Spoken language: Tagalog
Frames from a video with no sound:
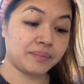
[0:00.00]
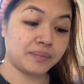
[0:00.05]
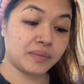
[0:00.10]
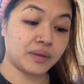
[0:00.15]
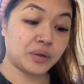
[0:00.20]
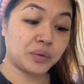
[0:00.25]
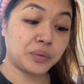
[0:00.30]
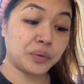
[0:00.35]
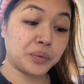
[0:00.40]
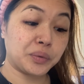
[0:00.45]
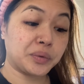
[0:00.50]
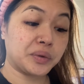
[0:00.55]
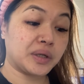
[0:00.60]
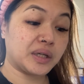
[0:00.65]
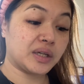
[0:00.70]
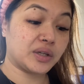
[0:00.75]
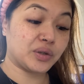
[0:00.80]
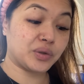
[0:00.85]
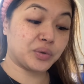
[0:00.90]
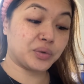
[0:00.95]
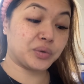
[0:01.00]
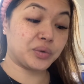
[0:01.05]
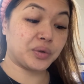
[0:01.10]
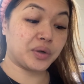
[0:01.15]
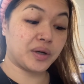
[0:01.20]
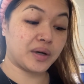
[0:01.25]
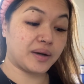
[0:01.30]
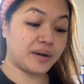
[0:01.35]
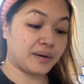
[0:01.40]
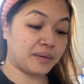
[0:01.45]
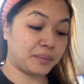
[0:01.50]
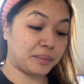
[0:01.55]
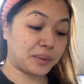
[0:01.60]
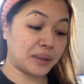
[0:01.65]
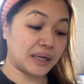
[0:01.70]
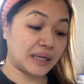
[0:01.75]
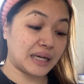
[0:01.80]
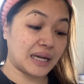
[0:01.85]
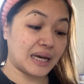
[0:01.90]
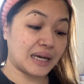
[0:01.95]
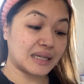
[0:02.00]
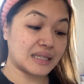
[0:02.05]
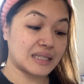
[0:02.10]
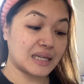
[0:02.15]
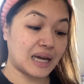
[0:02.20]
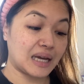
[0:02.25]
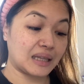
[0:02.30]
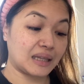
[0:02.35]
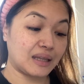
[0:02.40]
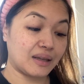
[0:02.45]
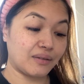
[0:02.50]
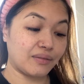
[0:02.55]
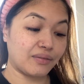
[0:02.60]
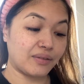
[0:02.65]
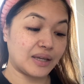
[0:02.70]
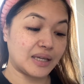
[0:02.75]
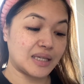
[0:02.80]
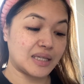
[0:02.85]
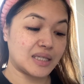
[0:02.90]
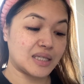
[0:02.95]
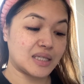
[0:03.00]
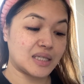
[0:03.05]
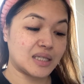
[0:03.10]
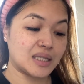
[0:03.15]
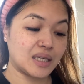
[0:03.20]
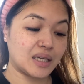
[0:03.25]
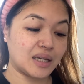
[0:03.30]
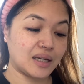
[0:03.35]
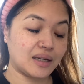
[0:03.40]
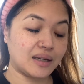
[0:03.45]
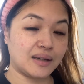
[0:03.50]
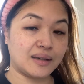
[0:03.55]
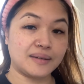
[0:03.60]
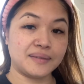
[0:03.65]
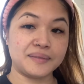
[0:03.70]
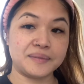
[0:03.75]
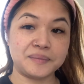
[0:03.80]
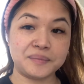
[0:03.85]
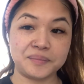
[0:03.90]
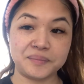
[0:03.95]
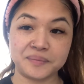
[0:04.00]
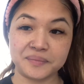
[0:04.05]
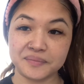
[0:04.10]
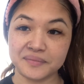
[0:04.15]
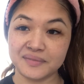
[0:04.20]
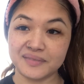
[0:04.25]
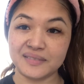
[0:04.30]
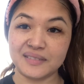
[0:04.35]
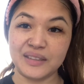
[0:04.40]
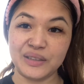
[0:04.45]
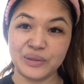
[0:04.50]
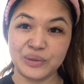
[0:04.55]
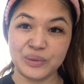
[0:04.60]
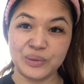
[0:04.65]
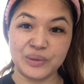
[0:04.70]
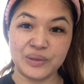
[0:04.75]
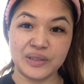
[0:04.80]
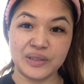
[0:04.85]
nag-work yung product sa ating face. Yun.